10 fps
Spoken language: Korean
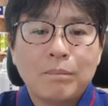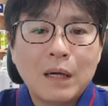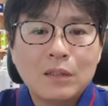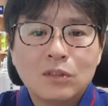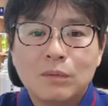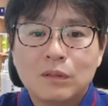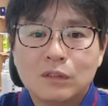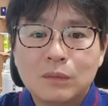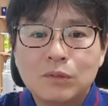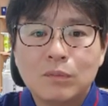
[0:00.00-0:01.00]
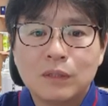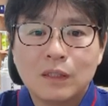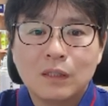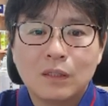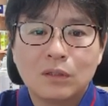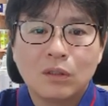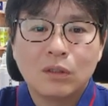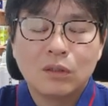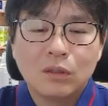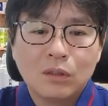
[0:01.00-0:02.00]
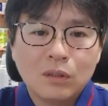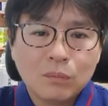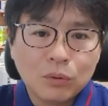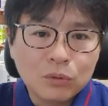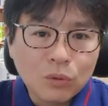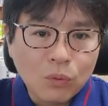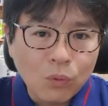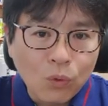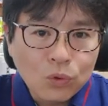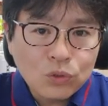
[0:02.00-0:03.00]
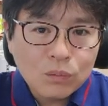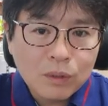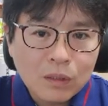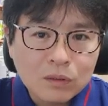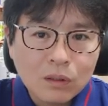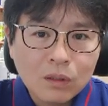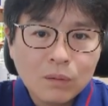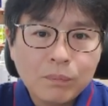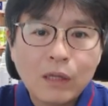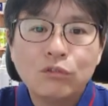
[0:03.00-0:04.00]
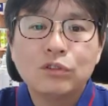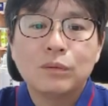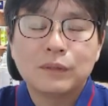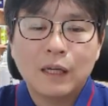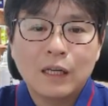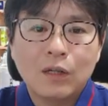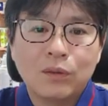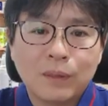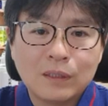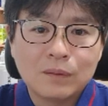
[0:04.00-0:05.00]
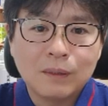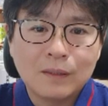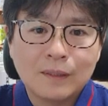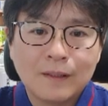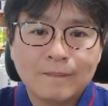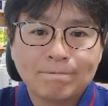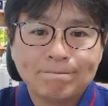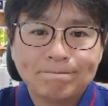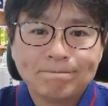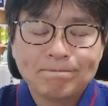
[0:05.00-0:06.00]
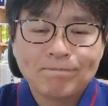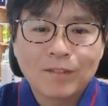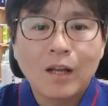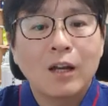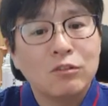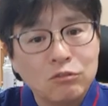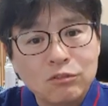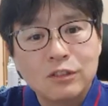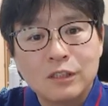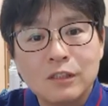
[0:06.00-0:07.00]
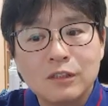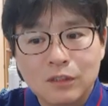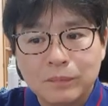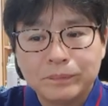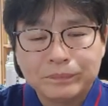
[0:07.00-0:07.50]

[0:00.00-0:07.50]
0점에서 10점 사이에서 보통 5점에서 8, 9점 사이라고 말씀하세요. 아까 6, 7점.